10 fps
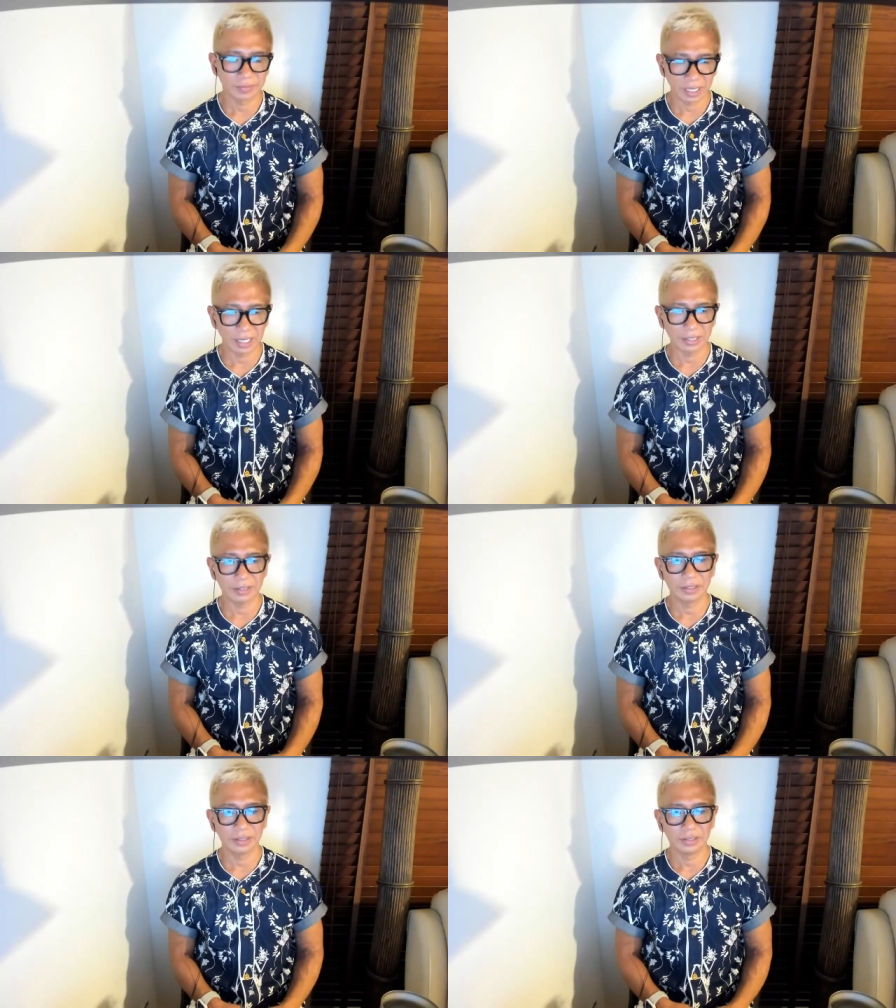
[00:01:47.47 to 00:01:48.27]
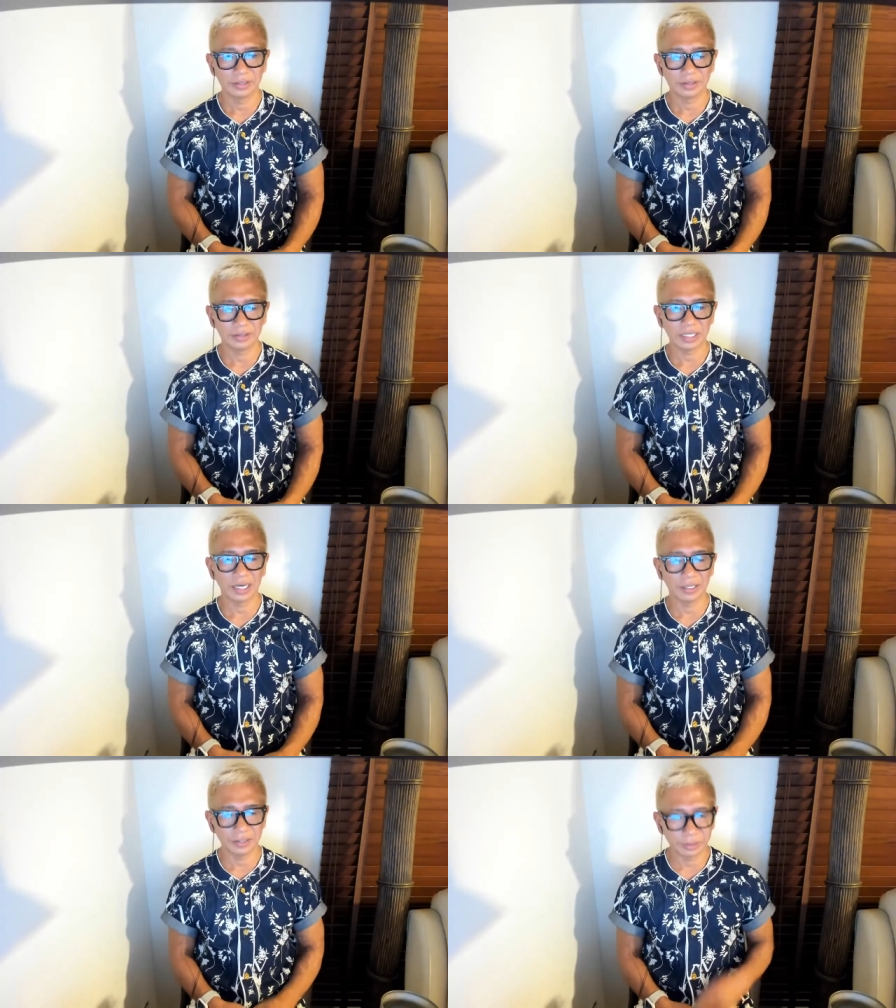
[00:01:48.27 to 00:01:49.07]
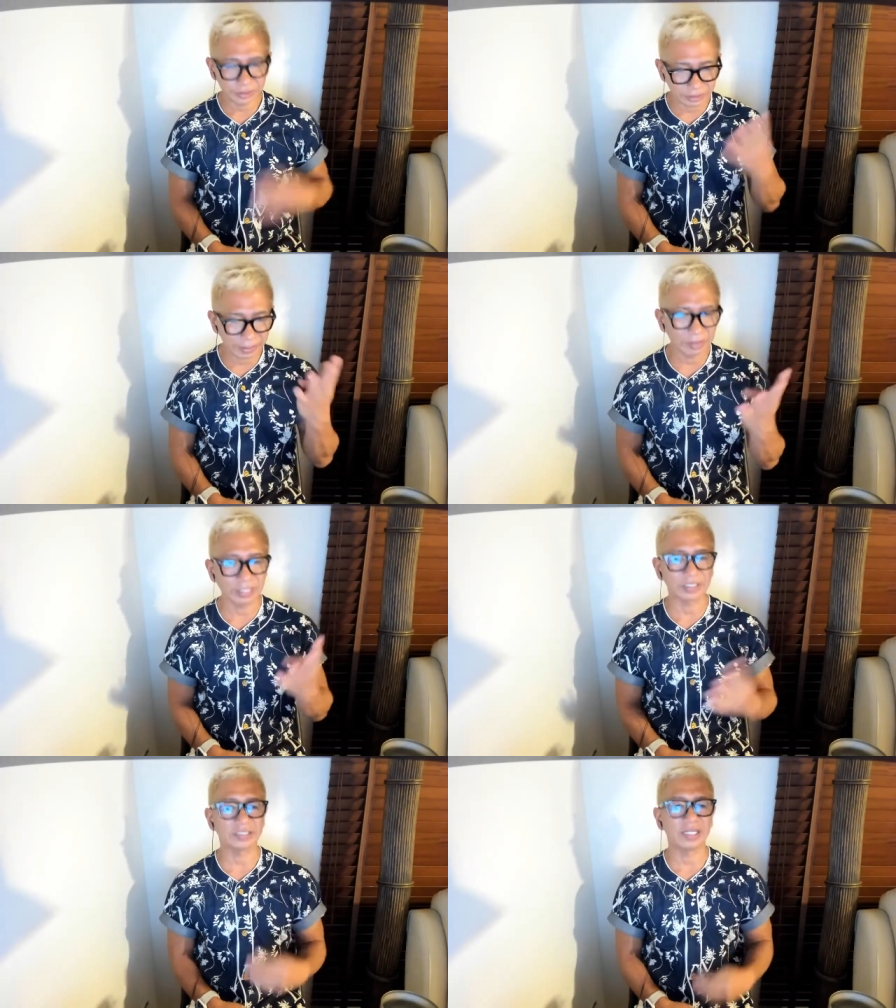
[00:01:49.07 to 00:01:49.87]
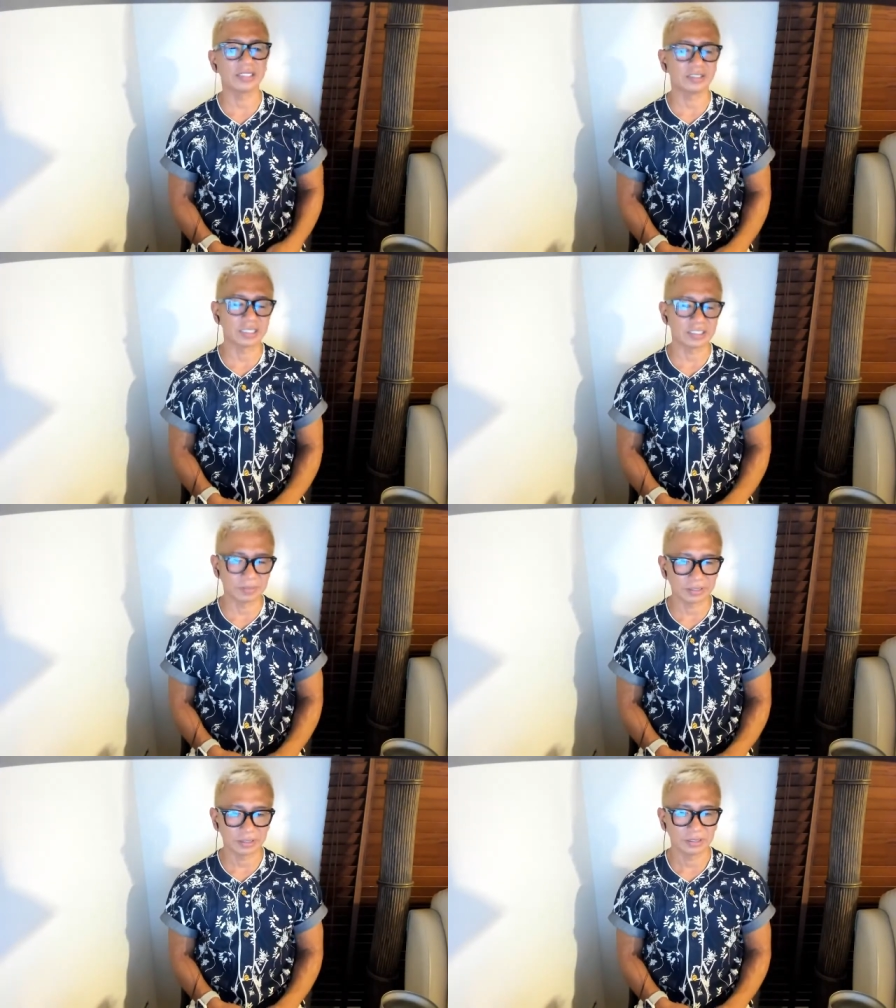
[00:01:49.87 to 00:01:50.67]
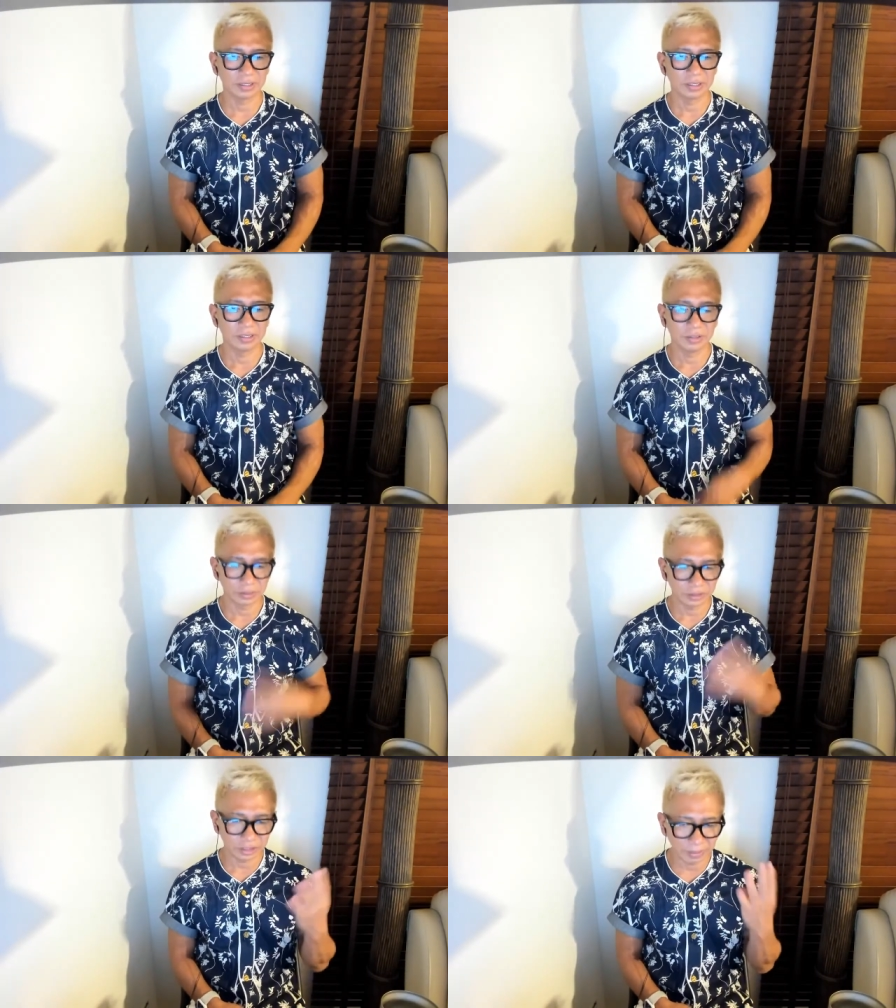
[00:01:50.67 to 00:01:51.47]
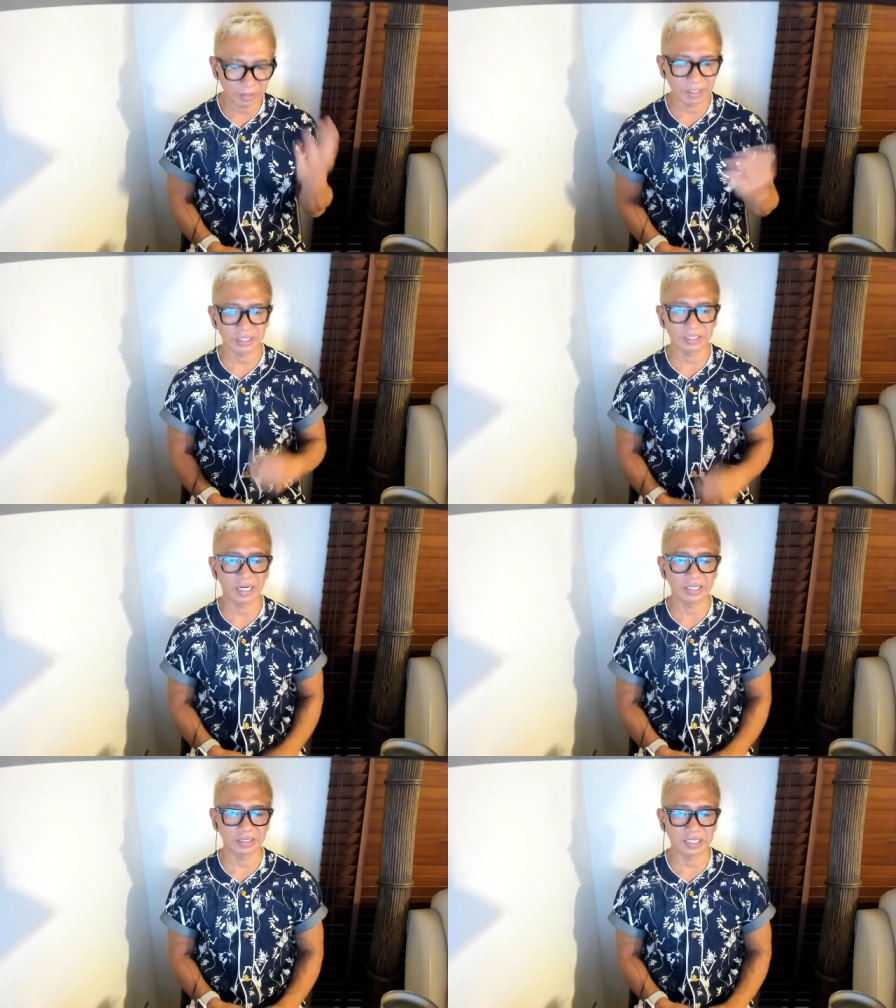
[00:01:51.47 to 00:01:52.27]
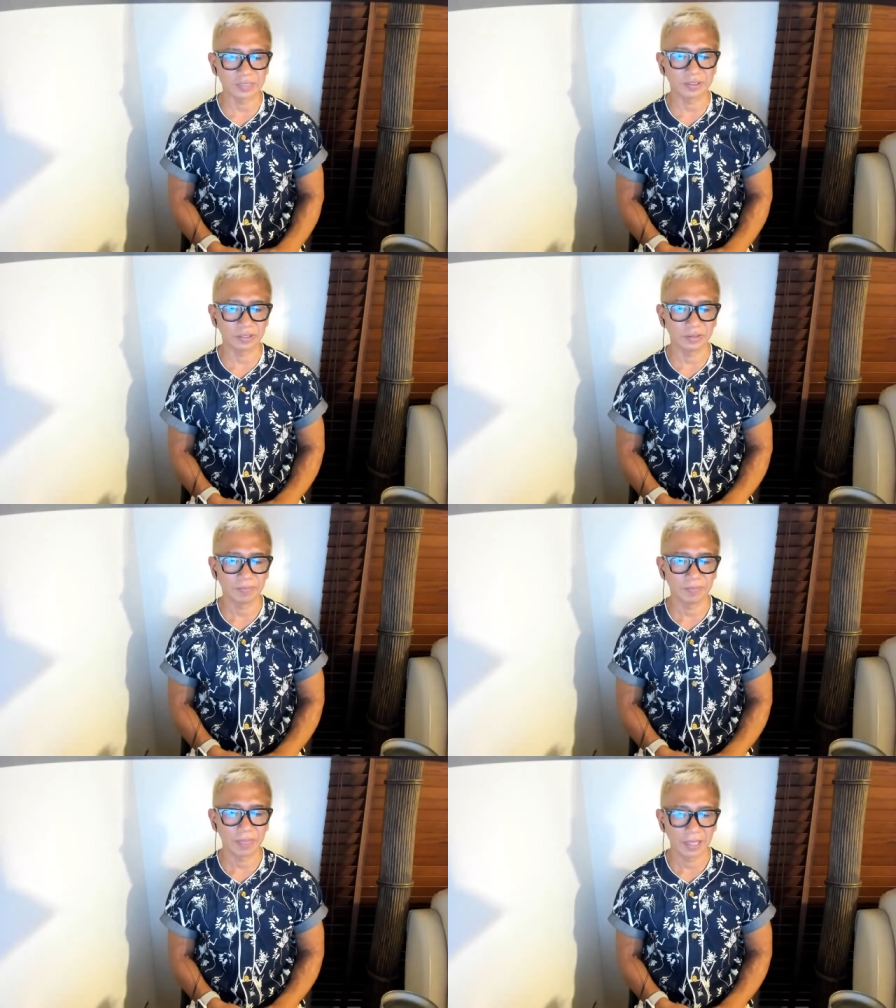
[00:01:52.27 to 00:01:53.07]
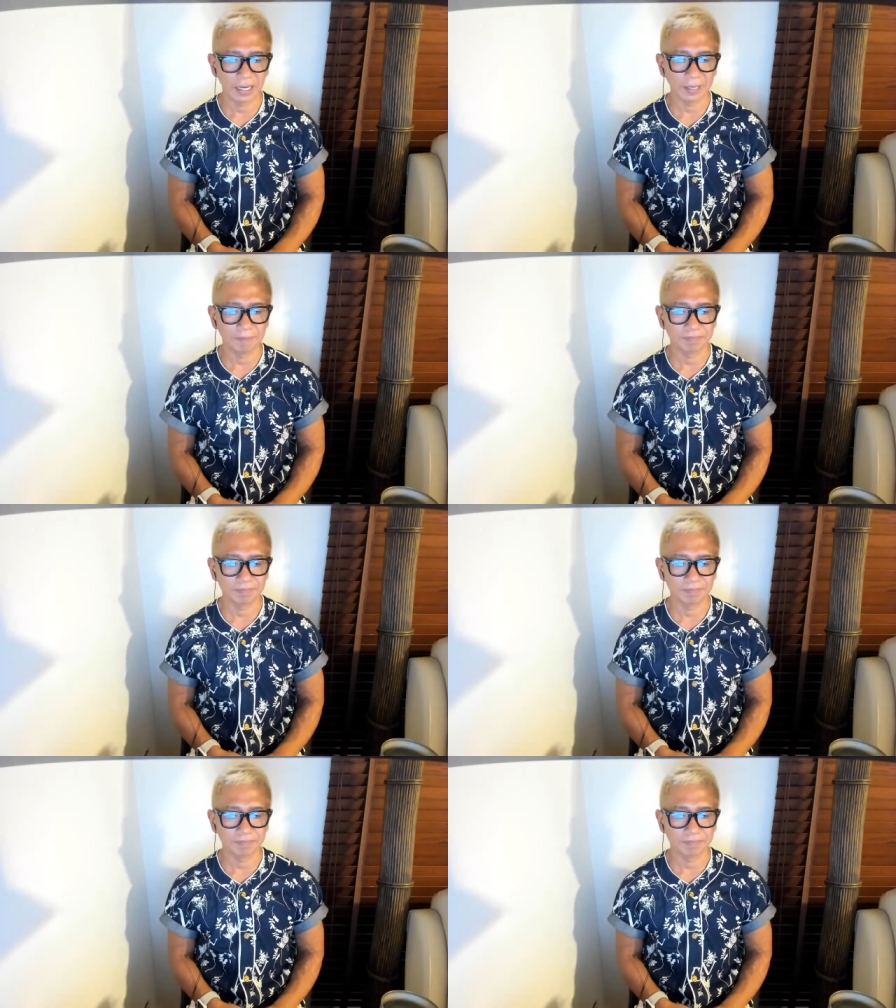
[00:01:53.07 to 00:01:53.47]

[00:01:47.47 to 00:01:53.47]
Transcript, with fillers: はい。じゃあ、よっつめの優しさライセンス出します。よっつめの優しさライセンス出しますよ。はい。